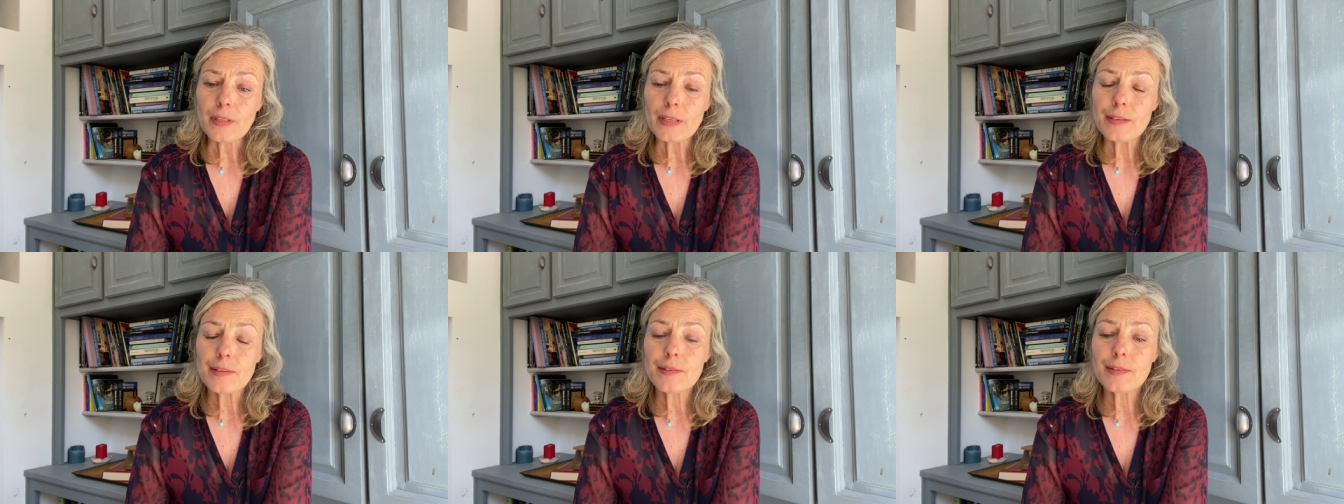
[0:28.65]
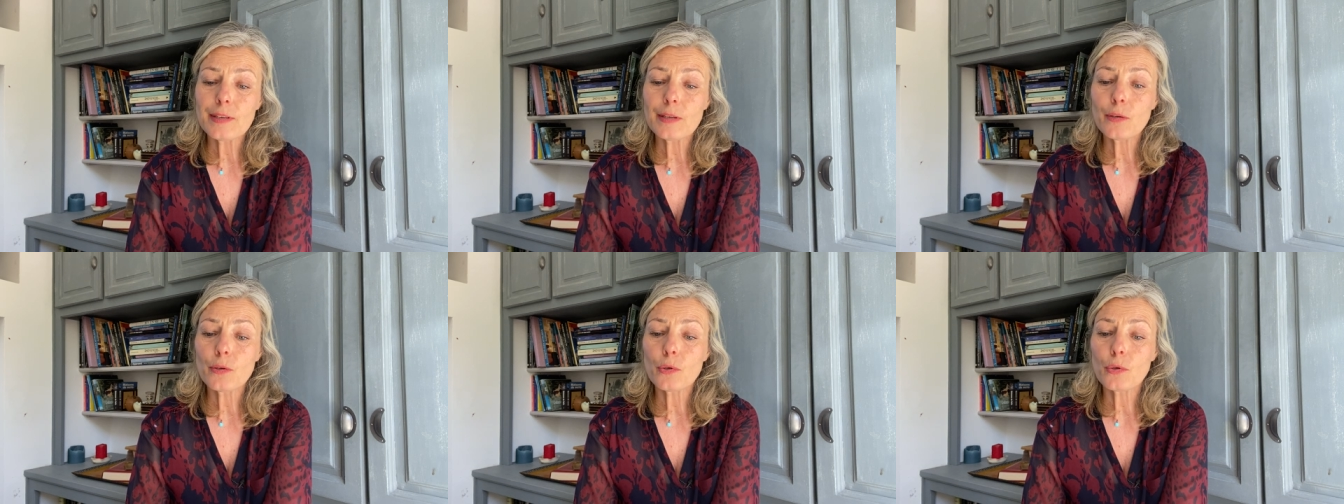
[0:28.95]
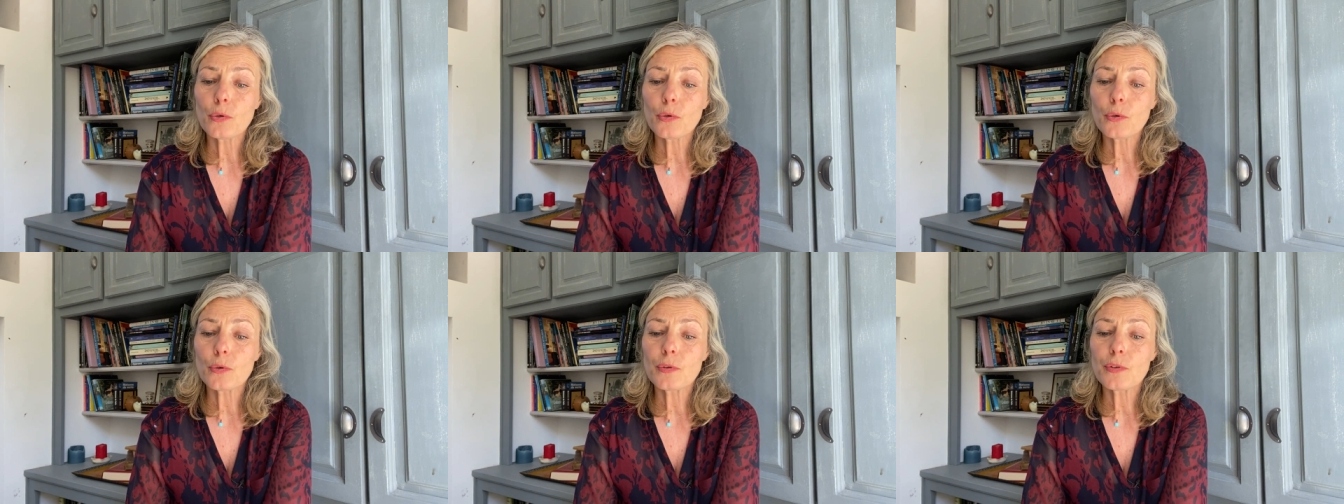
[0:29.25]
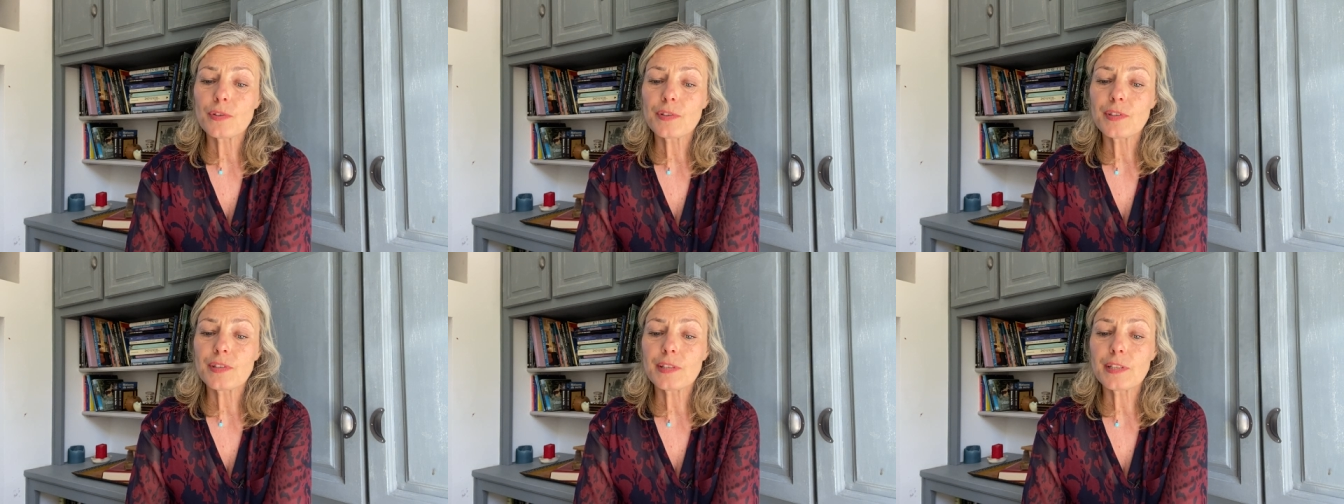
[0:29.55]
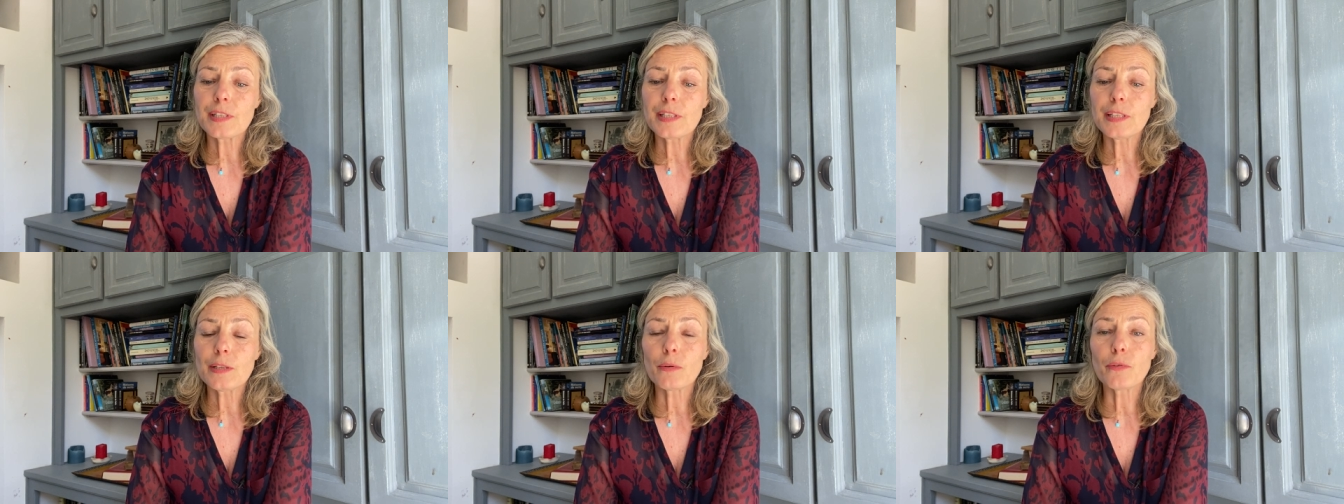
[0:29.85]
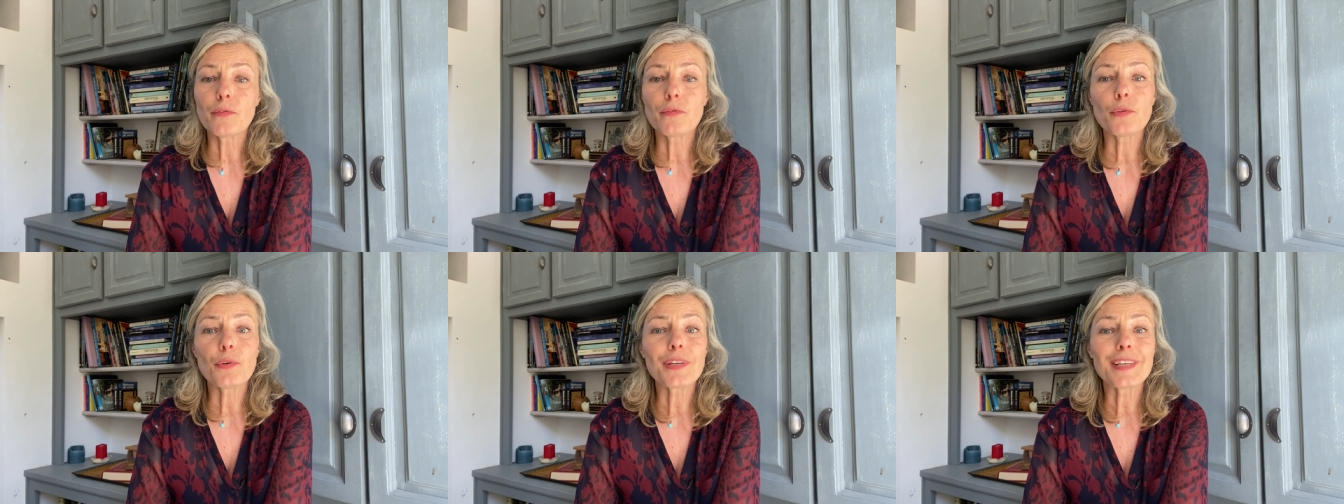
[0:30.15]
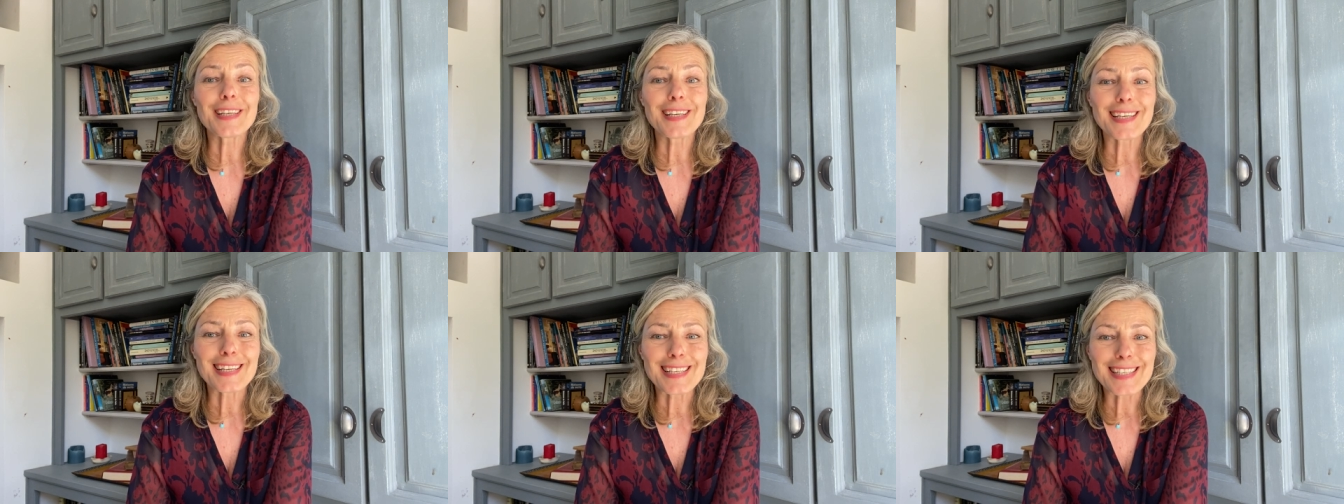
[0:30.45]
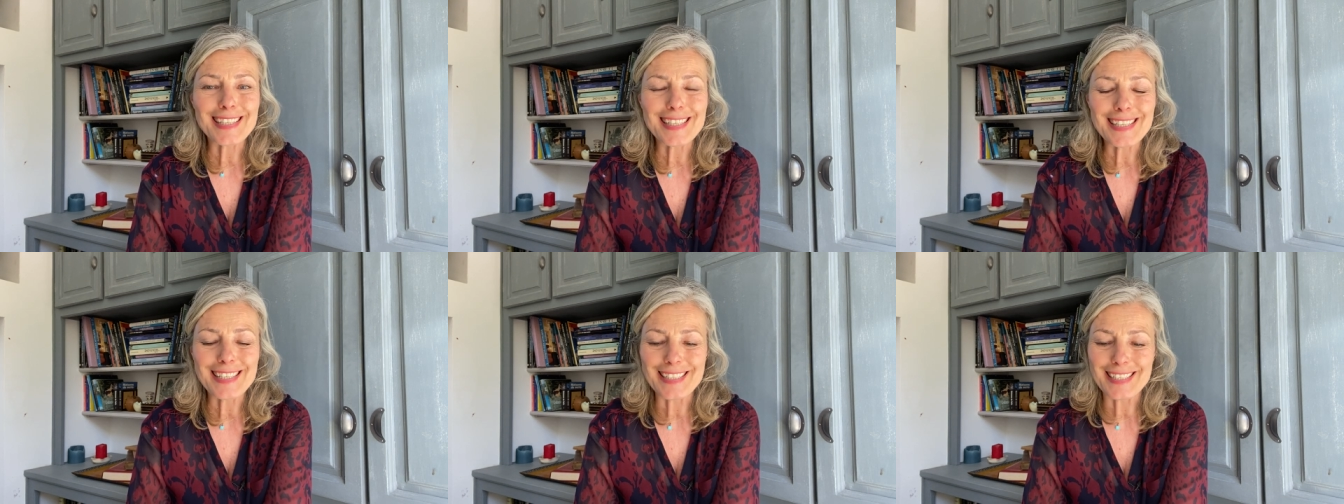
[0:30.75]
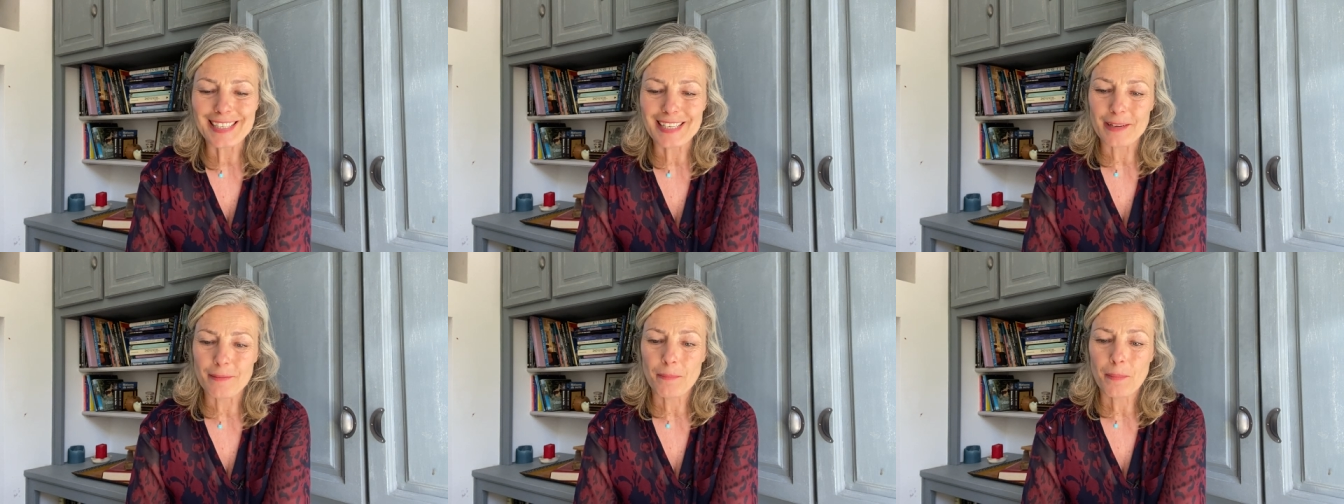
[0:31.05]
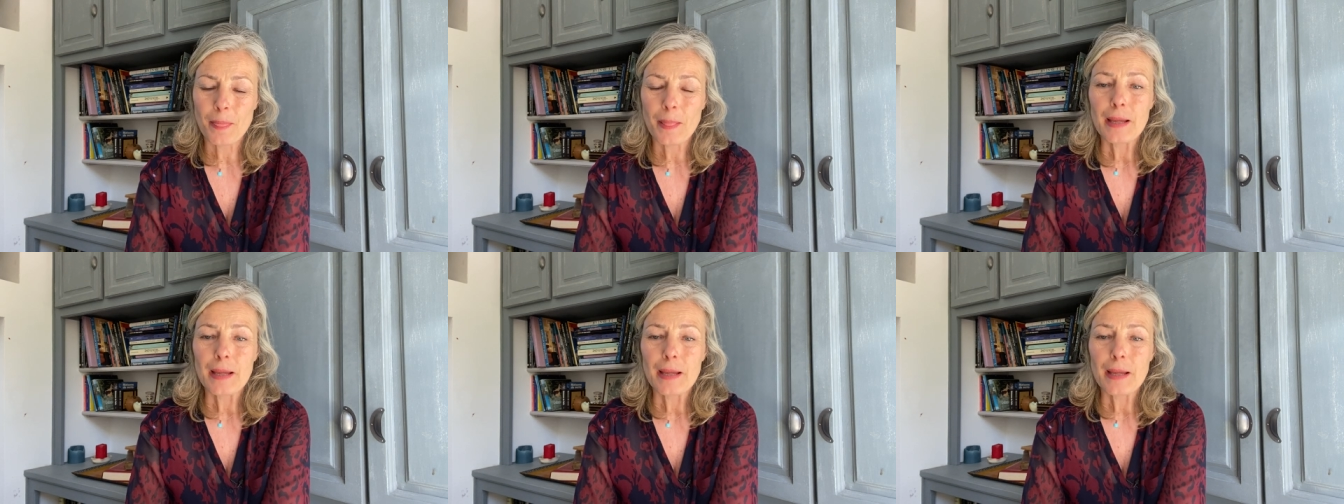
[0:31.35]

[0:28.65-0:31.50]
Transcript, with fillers: c'est que si on veut guérir,